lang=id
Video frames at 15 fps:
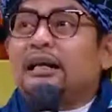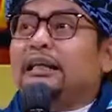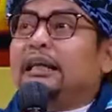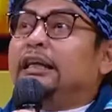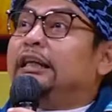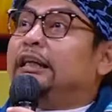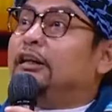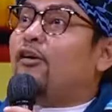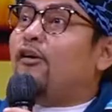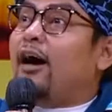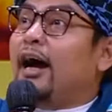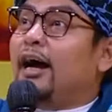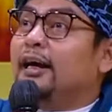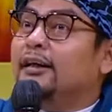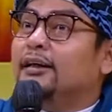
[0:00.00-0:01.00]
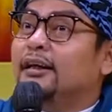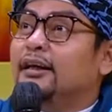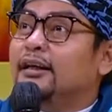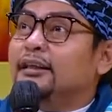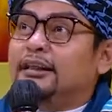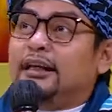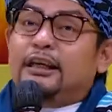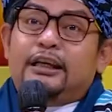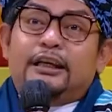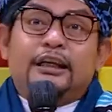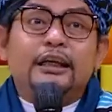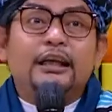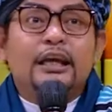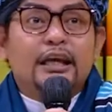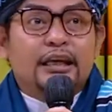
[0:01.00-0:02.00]
dia iri doang, dia
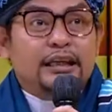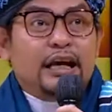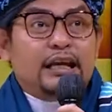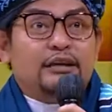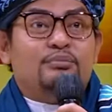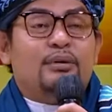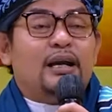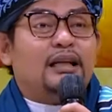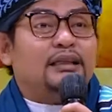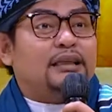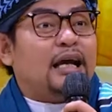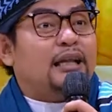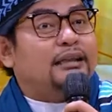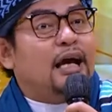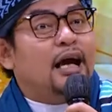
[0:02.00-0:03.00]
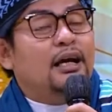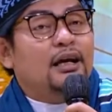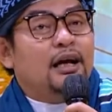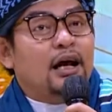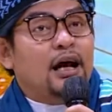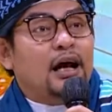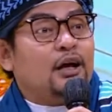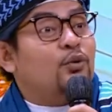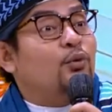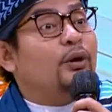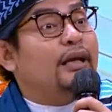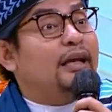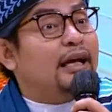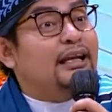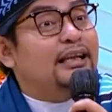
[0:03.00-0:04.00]
ini yang ibarat kata uh,
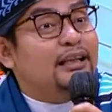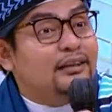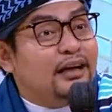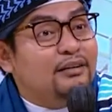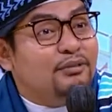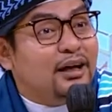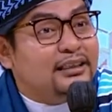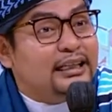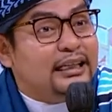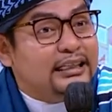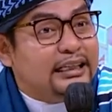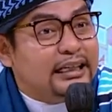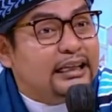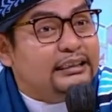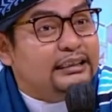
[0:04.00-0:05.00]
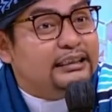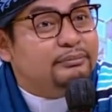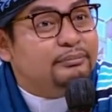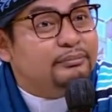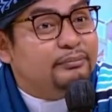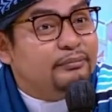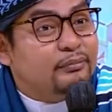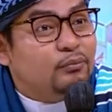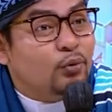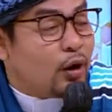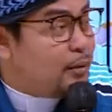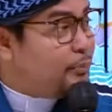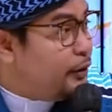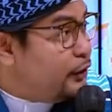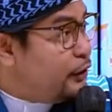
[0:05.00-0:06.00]
rugi kan gitu kan bahasa kita ya mau
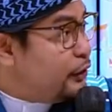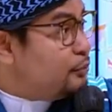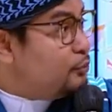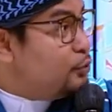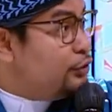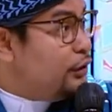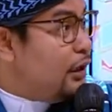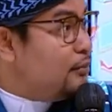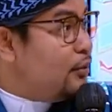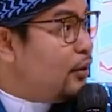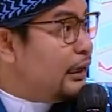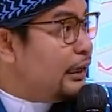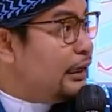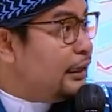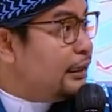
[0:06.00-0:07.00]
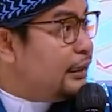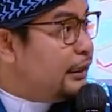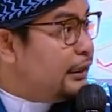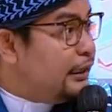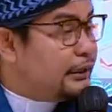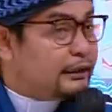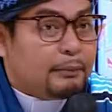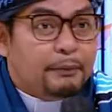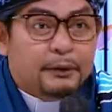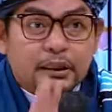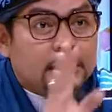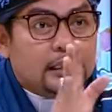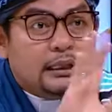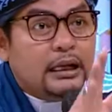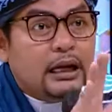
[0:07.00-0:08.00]
ngapain kita pusing sama orang iri dengki tapi
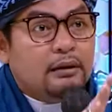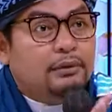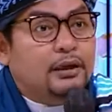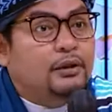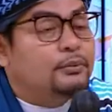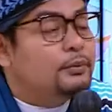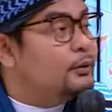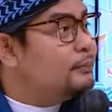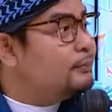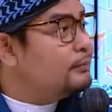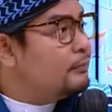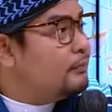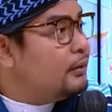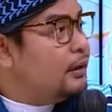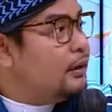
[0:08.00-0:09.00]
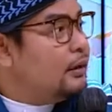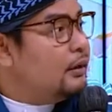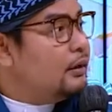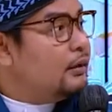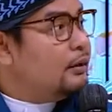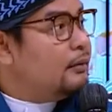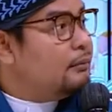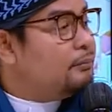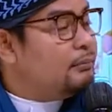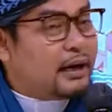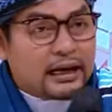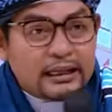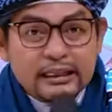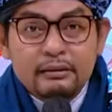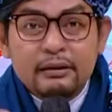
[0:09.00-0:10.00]
ternyata nggak begitu bu
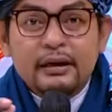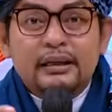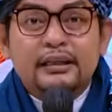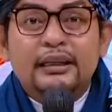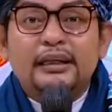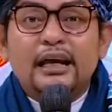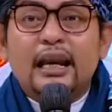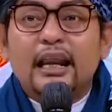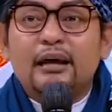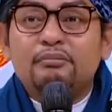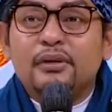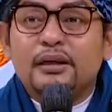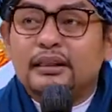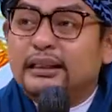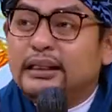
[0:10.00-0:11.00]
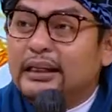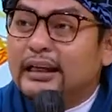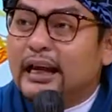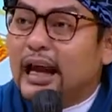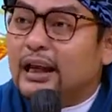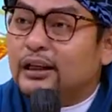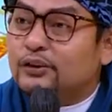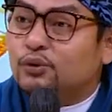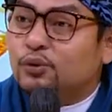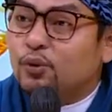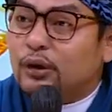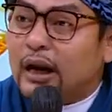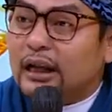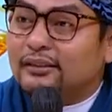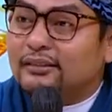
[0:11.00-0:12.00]
Makanya di dalam tiga
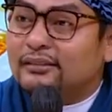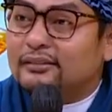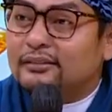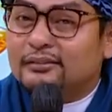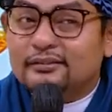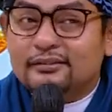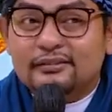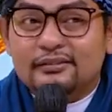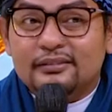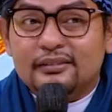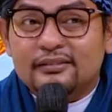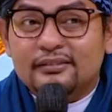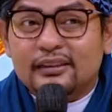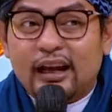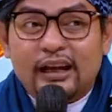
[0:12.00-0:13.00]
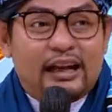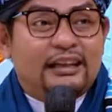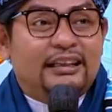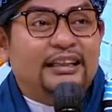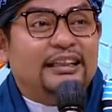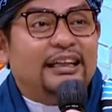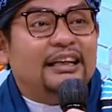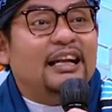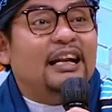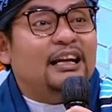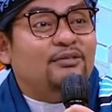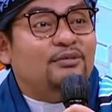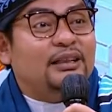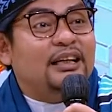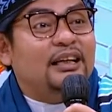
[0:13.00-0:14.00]
surat yang kita kenal
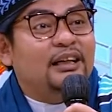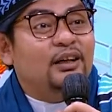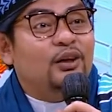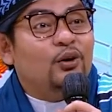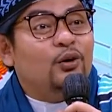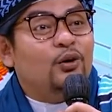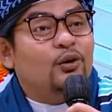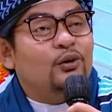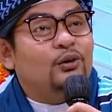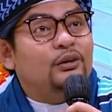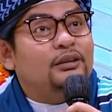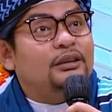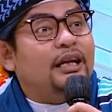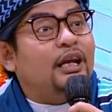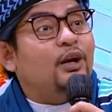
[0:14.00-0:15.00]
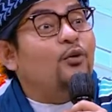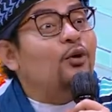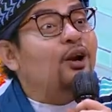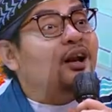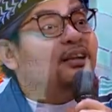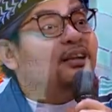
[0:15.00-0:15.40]
namanya trikul,